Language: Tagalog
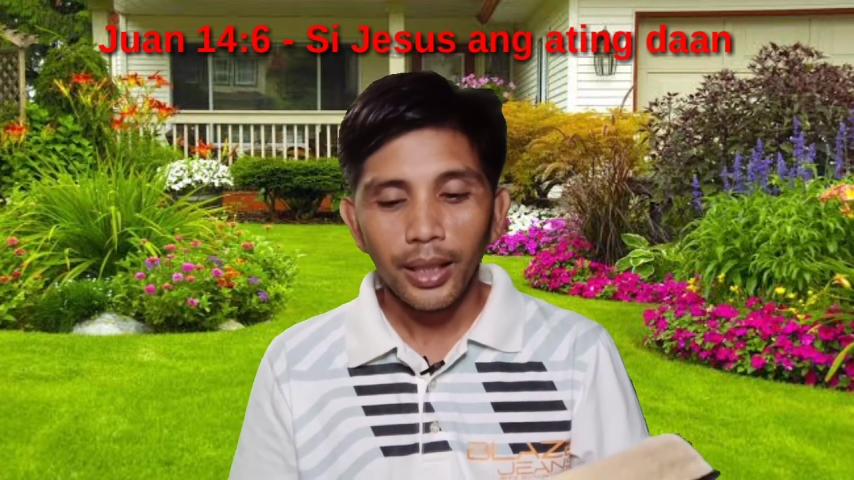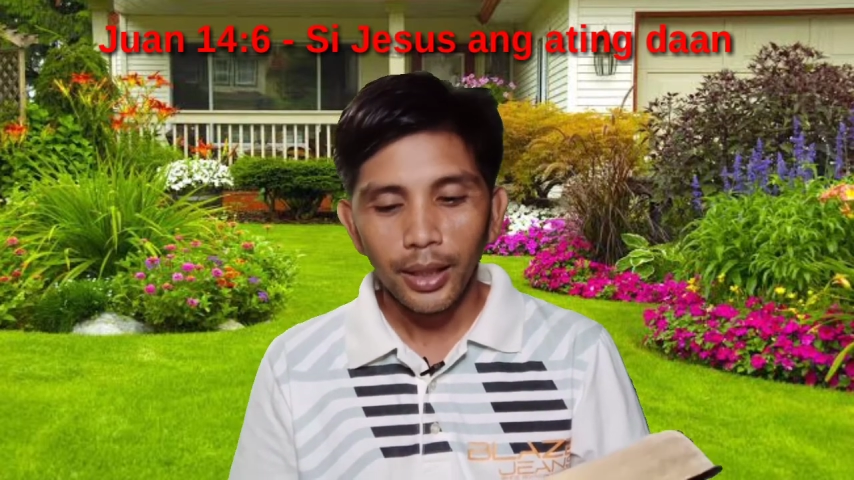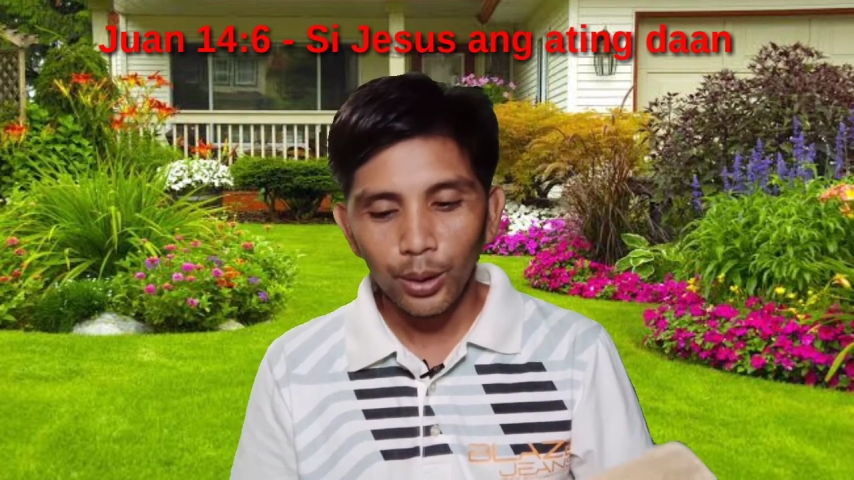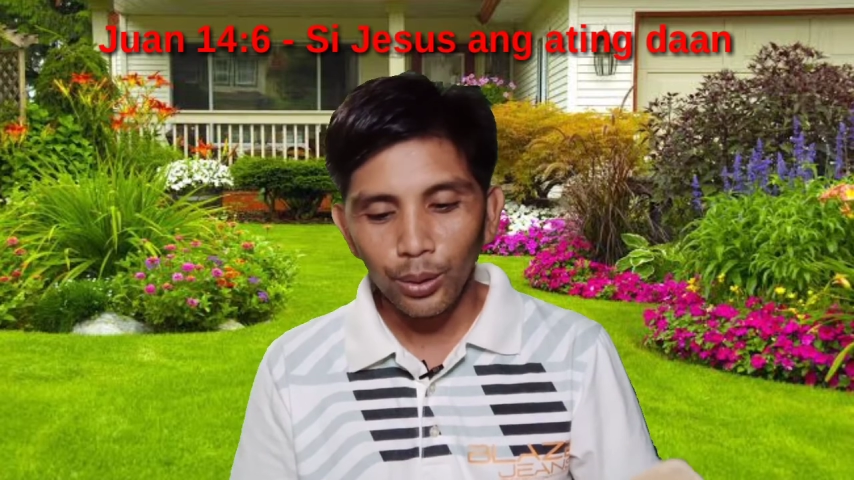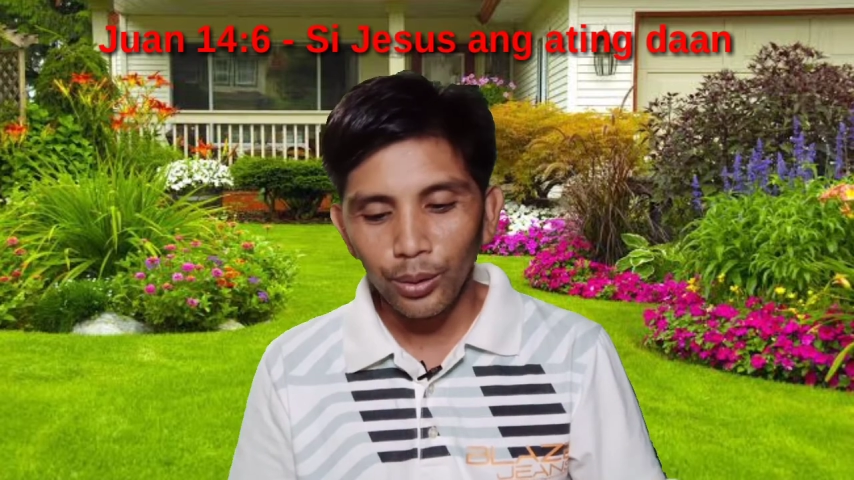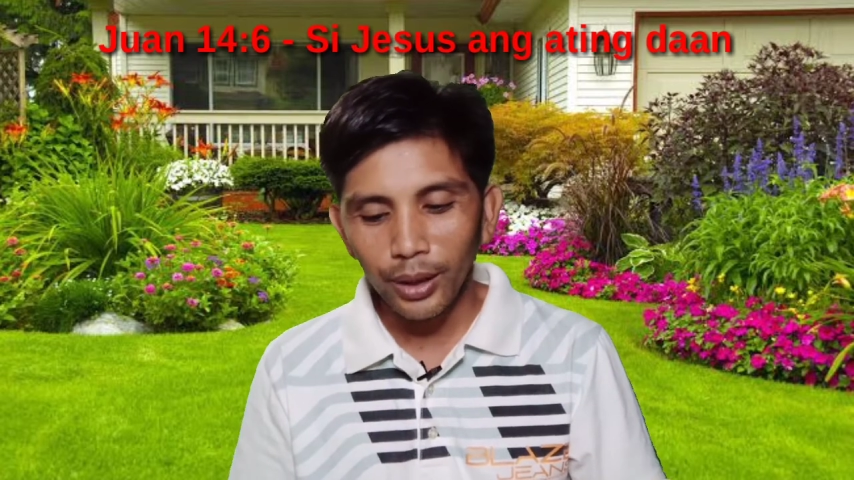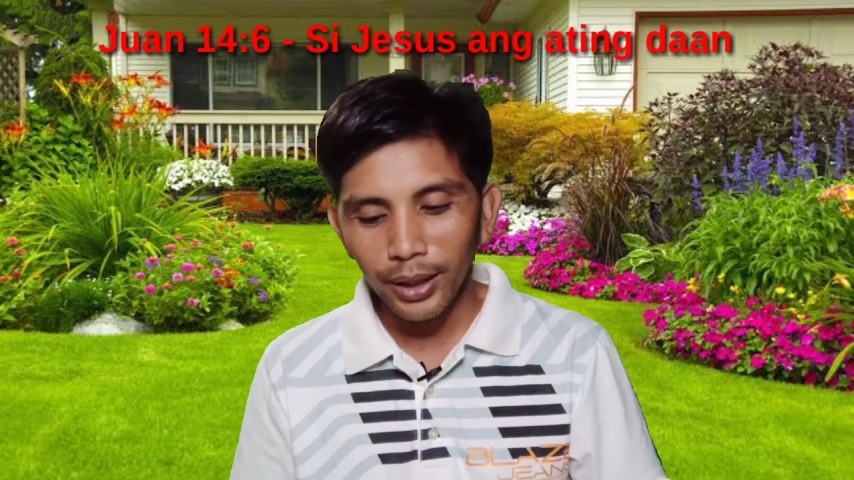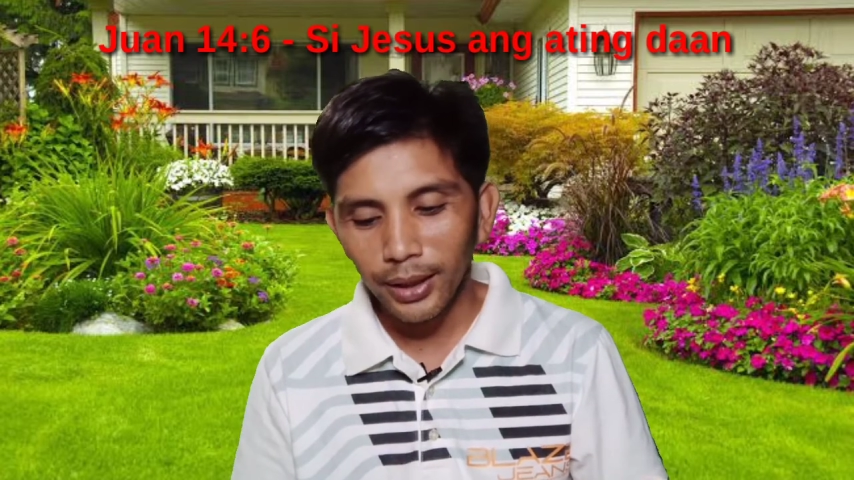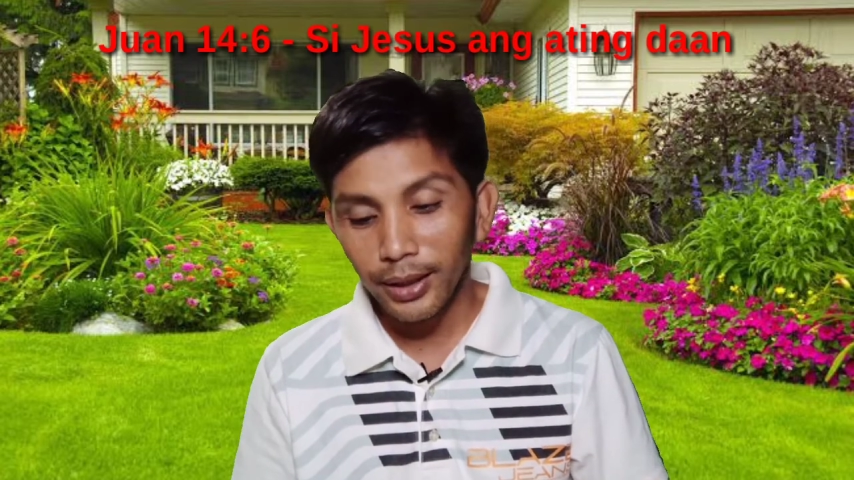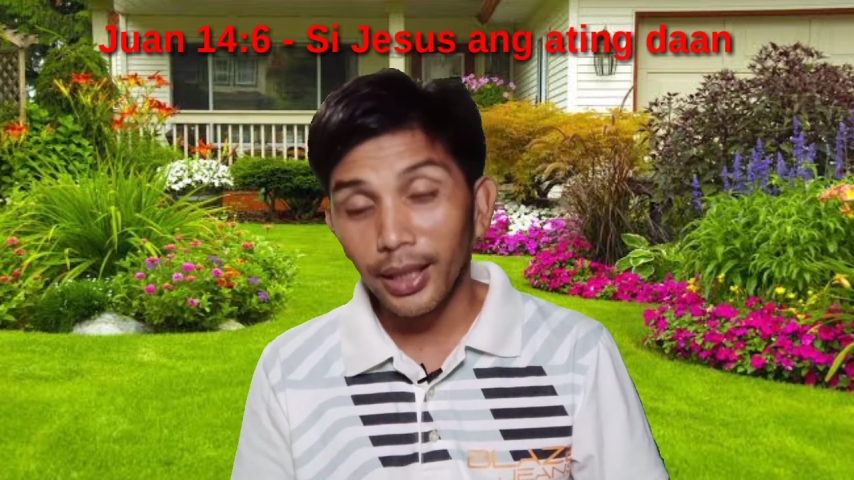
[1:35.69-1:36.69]
isuko
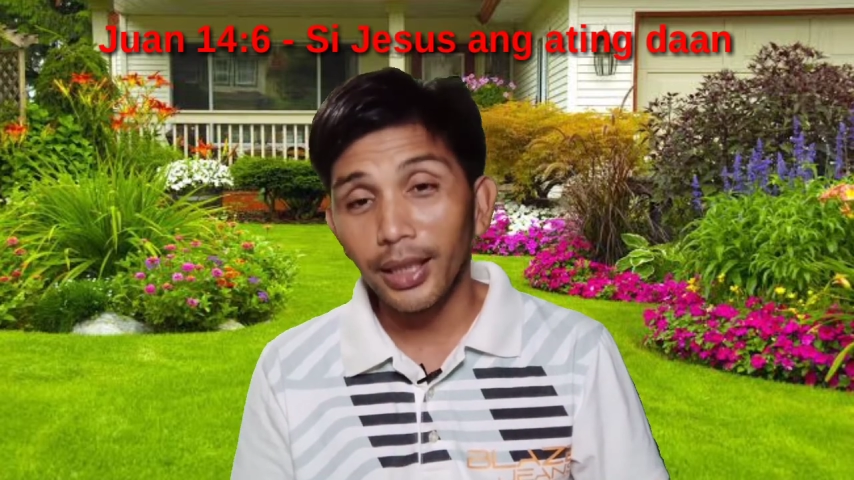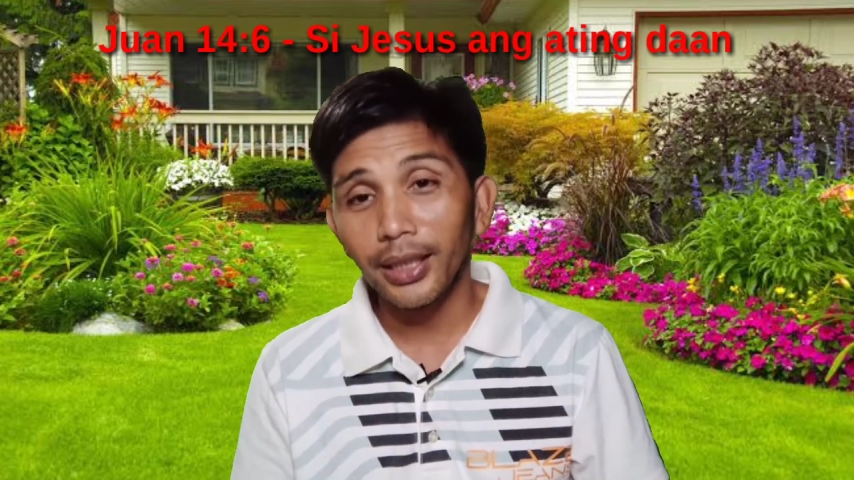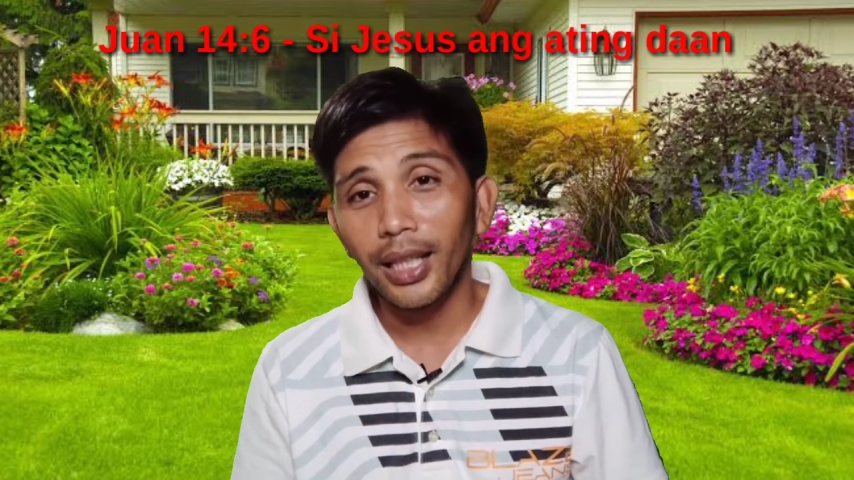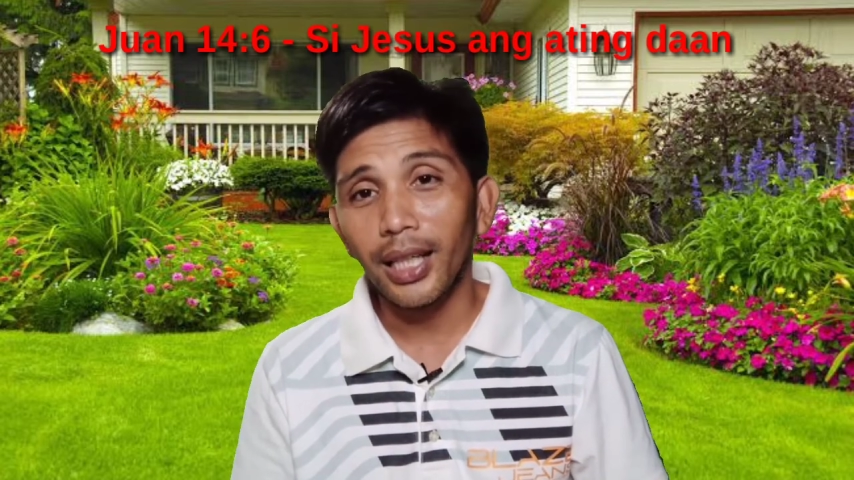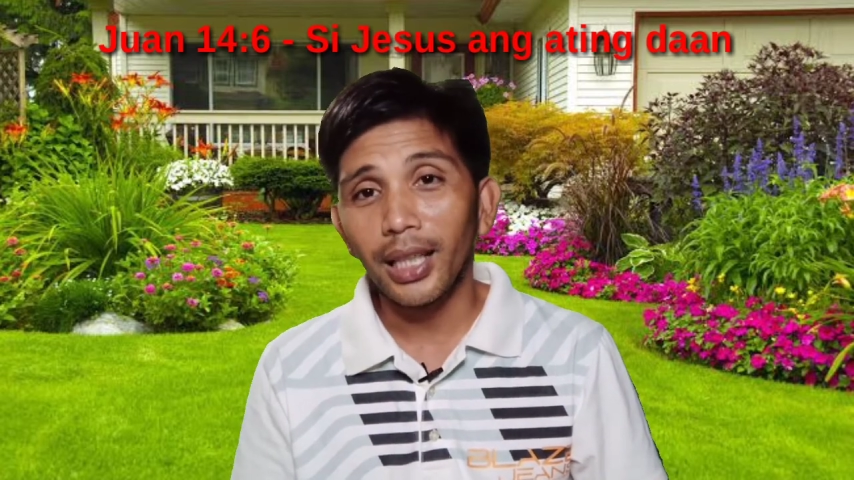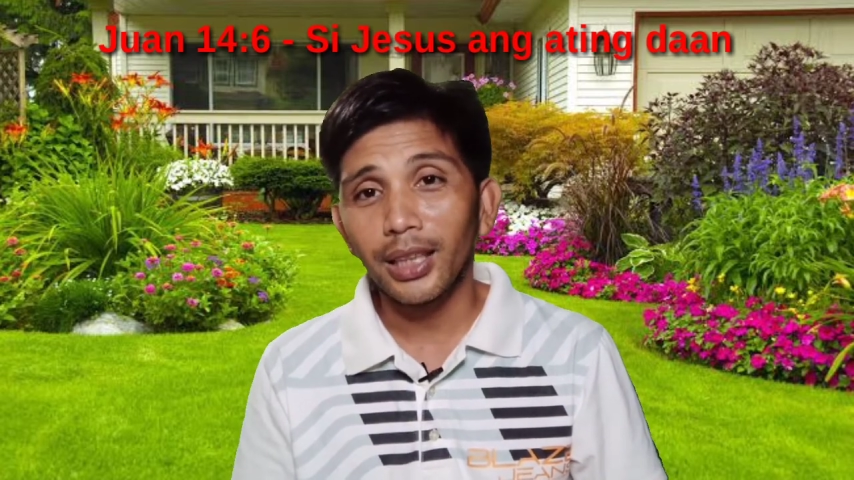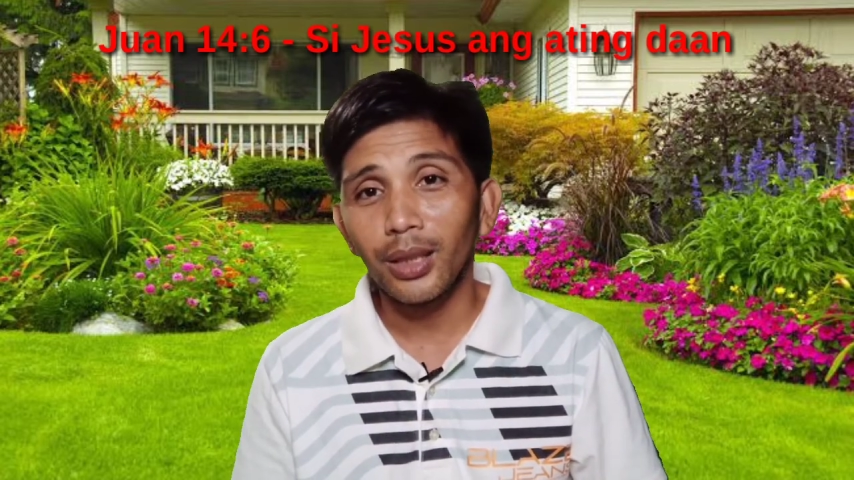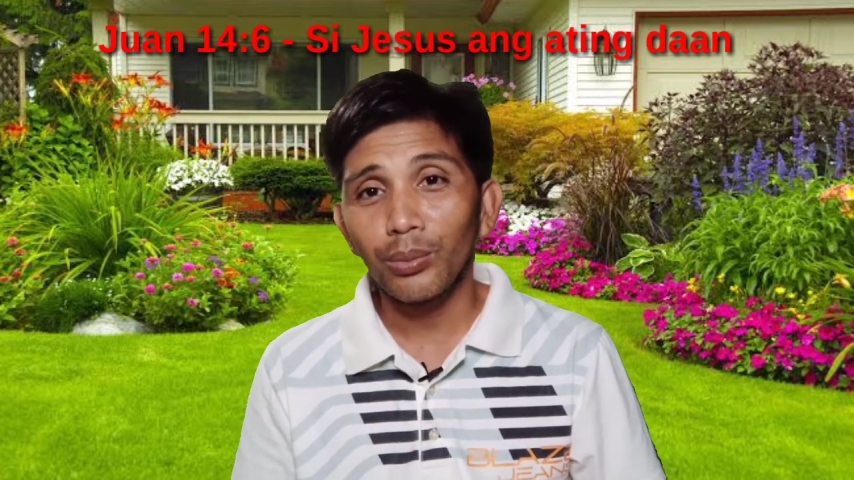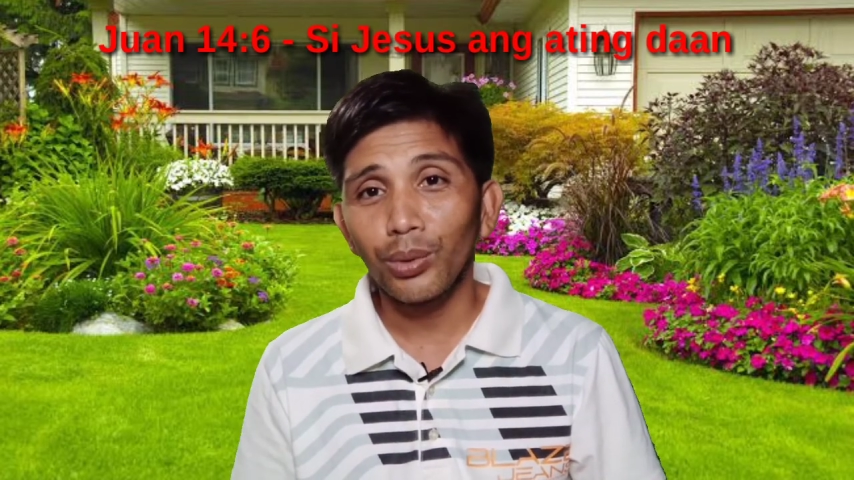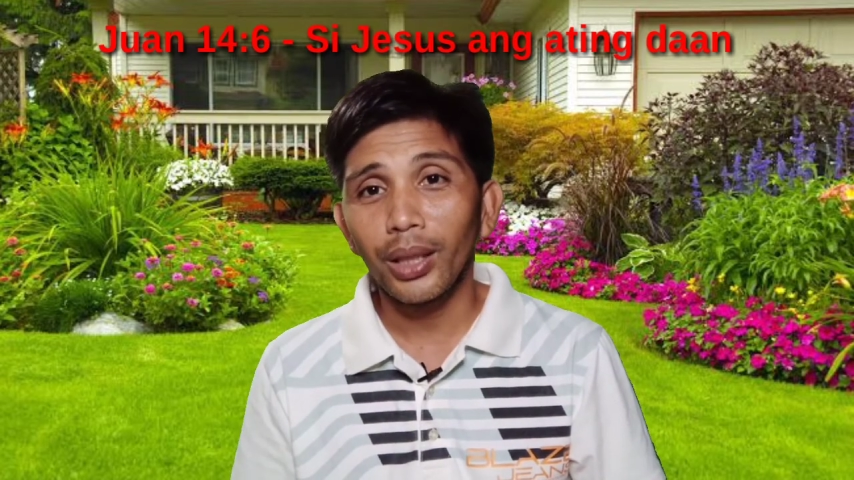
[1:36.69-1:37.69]
natin sa Kanya ang
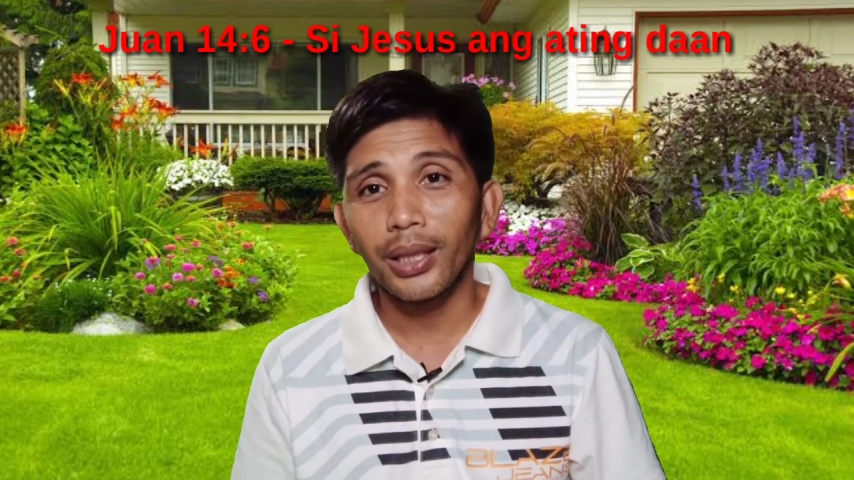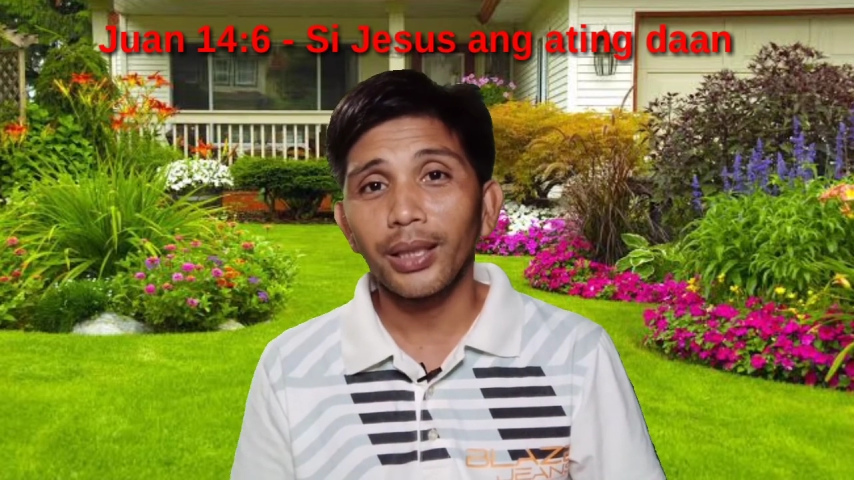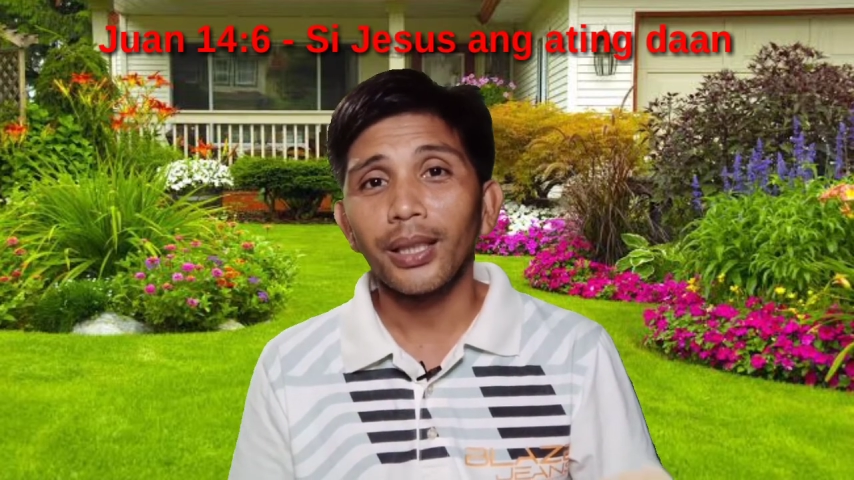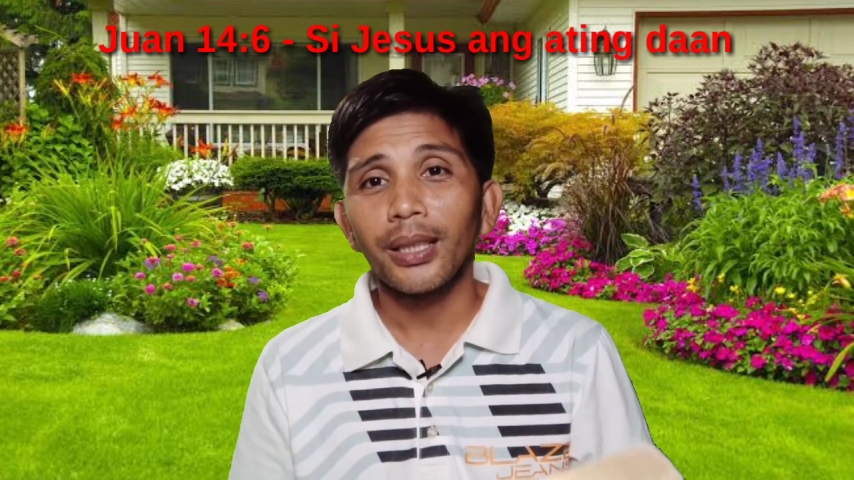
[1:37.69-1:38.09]
ating buhay,